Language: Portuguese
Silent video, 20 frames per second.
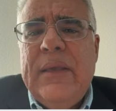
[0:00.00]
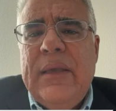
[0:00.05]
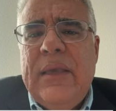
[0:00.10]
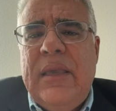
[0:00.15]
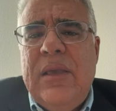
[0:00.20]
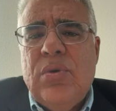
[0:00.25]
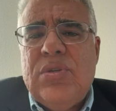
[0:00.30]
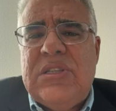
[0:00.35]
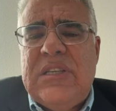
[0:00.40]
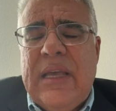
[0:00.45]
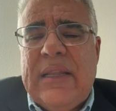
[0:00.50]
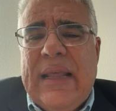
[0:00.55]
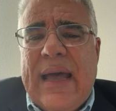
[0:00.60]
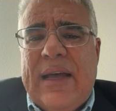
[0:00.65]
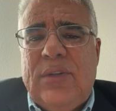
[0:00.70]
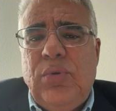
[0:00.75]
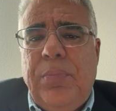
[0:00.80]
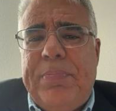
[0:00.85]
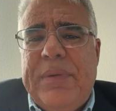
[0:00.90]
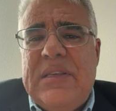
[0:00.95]
que o
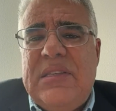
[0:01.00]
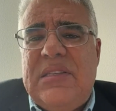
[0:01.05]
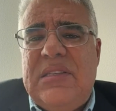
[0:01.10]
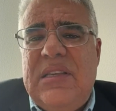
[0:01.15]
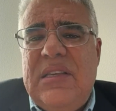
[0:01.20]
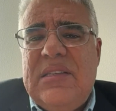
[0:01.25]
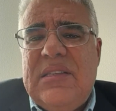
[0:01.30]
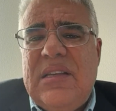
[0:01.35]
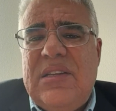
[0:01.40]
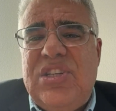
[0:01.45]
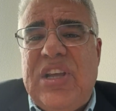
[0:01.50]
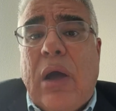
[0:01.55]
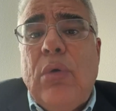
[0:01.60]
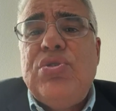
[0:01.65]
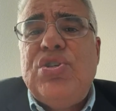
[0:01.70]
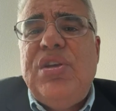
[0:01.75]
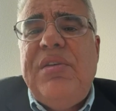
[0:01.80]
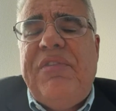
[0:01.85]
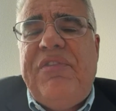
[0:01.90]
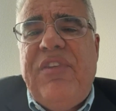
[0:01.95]
Senado precisa de
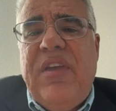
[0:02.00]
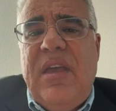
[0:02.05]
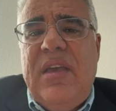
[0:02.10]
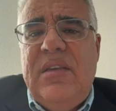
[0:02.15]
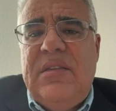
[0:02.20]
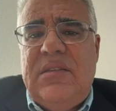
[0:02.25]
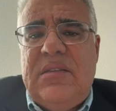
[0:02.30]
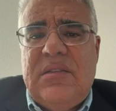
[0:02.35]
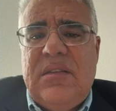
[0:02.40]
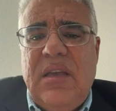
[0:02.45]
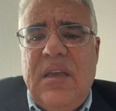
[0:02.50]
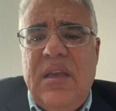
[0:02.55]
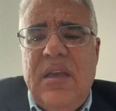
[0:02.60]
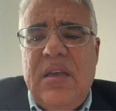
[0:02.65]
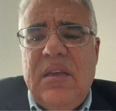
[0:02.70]
altivez,